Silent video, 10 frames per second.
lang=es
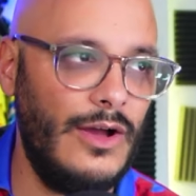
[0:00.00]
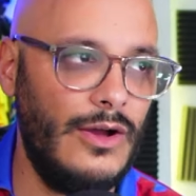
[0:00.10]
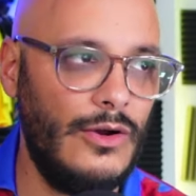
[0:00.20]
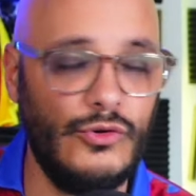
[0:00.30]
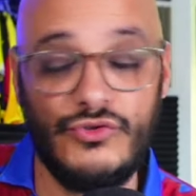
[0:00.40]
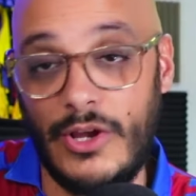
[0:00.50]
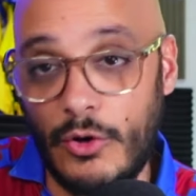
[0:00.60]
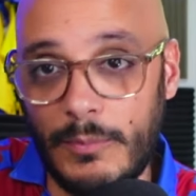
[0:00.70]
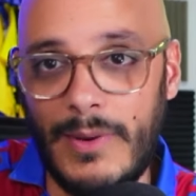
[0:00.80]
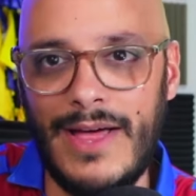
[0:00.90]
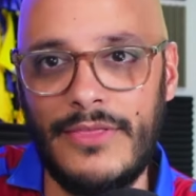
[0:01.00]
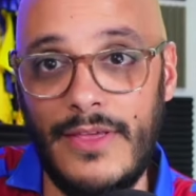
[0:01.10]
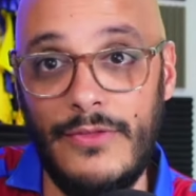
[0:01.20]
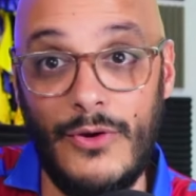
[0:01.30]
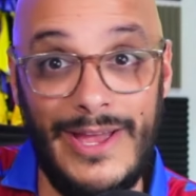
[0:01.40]
José Corpas
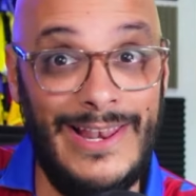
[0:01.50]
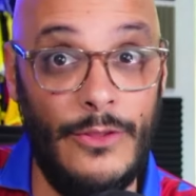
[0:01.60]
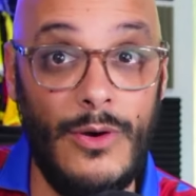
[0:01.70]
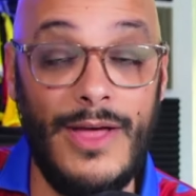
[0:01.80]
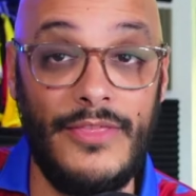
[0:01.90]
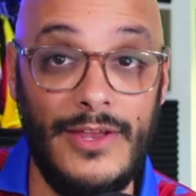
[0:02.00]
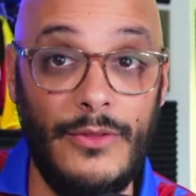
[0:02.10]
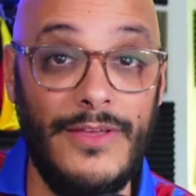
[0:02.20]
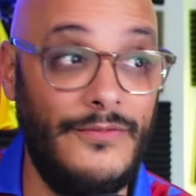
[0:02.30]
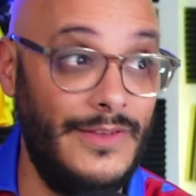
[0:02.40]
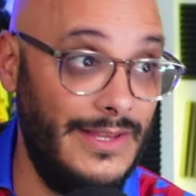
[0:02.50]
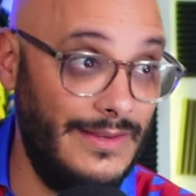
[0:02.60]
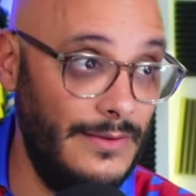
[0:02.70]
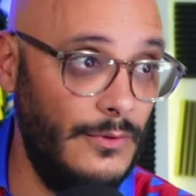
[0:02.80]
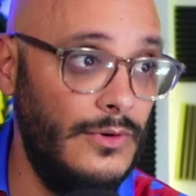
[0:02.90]
haciendo el 2 a 0
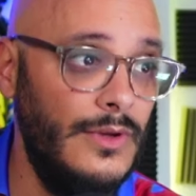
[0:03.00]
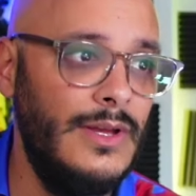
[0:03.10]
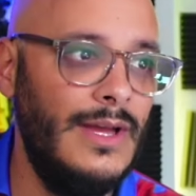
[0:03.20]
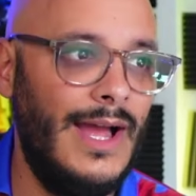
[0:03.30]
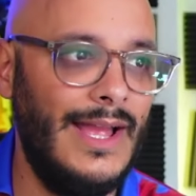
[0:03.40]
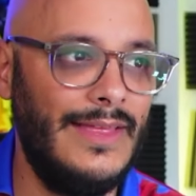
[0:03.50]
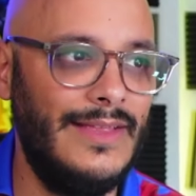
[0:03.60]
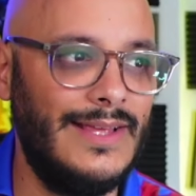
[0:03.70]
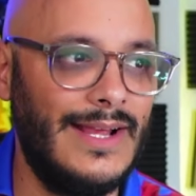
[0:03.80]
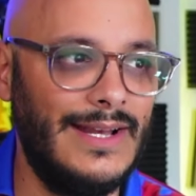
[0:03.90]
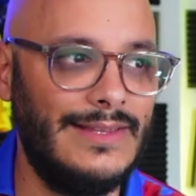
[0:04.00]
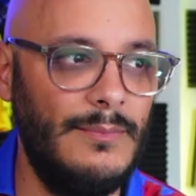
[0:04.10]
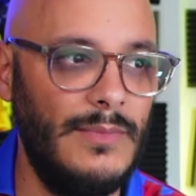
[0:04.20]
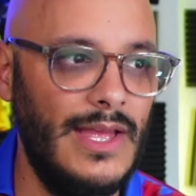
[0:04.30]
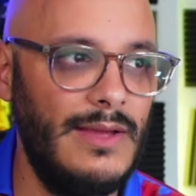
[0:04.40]
definitivo. Hay que destacar
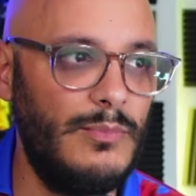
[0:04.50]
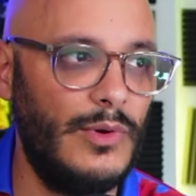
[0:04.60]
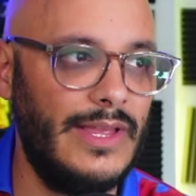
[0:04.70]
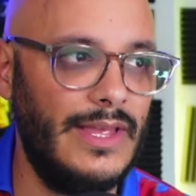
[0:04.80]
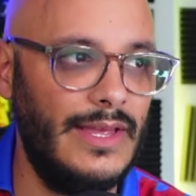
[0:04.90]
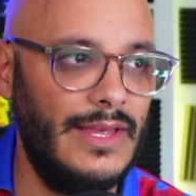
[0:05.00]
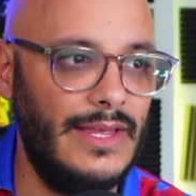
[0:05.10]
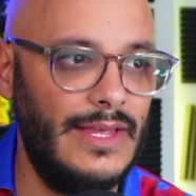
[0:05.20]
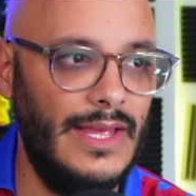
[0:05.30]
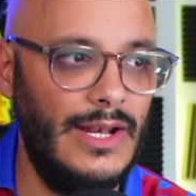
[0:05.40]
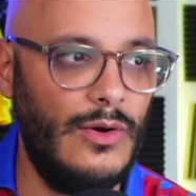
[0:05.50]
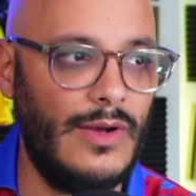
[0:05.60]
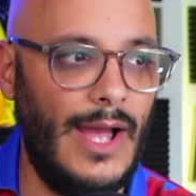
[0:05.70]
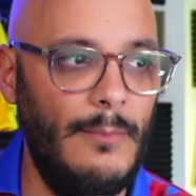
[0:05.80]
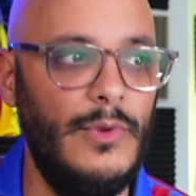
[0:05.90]
también pues, que en los
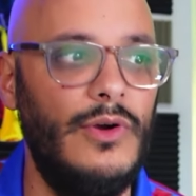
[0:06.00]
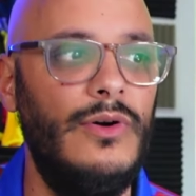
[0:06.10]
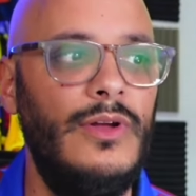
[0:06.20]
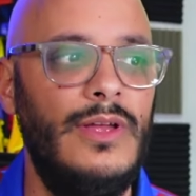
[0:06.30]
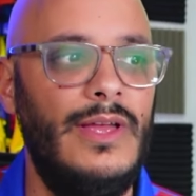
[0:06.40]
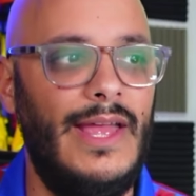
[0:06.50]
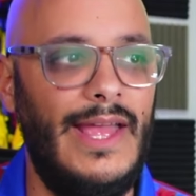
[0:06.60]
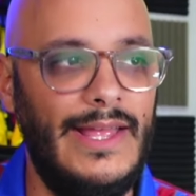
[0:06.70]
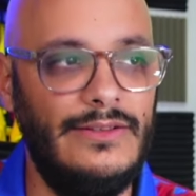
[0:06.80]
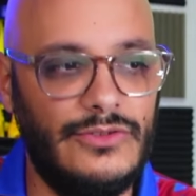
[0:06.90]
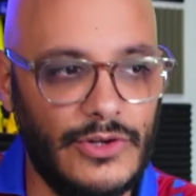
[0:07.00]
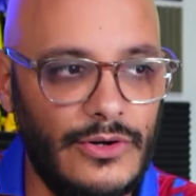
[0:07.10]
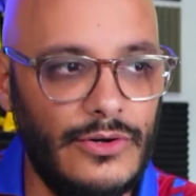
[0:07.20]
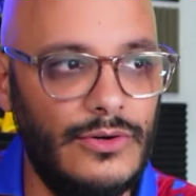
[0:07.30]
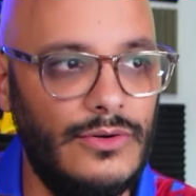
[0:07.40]
cambios
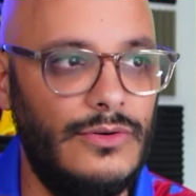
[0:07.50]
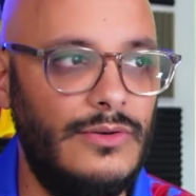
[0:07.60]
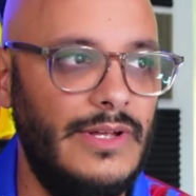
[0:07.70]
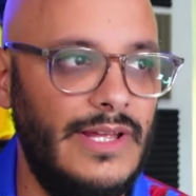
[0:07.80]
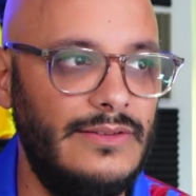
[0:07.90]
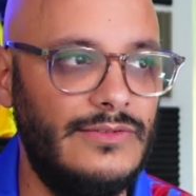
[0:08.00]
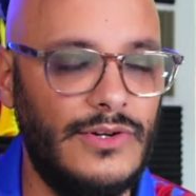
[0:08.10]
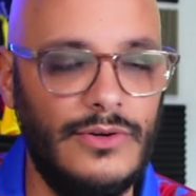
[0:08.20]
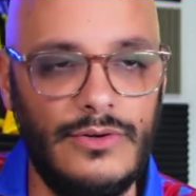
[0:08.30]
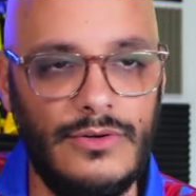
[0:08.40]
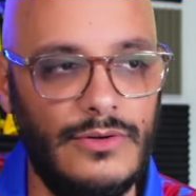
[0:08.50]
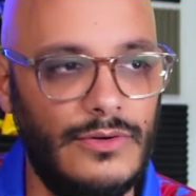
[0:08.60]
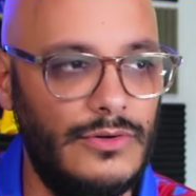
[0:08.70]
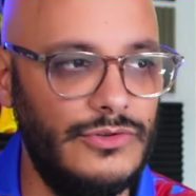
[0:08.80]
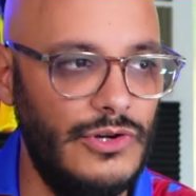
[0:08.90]
entró,
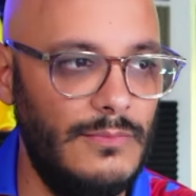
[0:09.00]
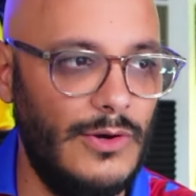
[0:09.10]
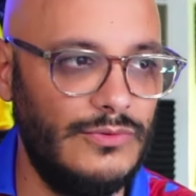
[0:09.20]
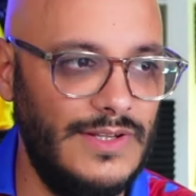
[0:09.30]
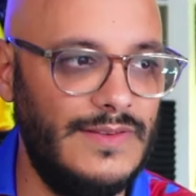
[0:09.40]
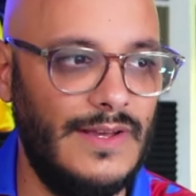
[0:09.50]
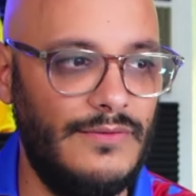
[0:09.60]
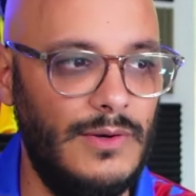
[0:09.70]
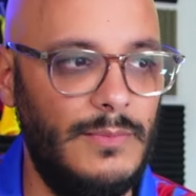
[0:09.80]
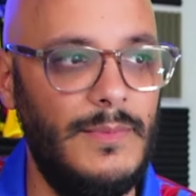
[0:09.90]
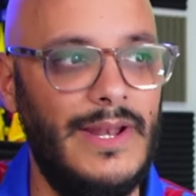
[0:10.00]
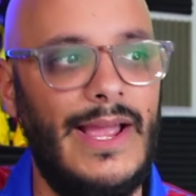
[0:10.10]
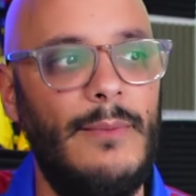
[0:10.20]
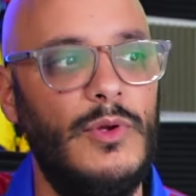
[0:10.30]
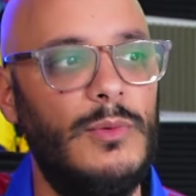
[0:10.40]
entró John Bautista, fue el primer
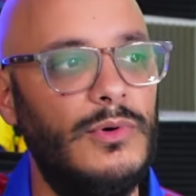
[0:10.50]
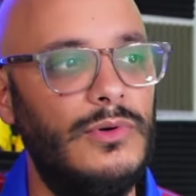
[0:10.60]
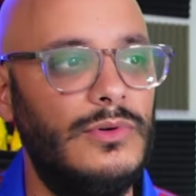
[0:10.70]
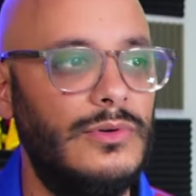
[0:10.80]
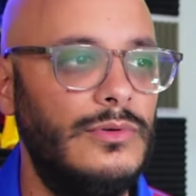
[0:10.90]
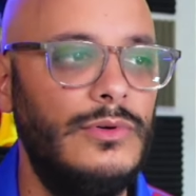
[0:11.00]
cambio por,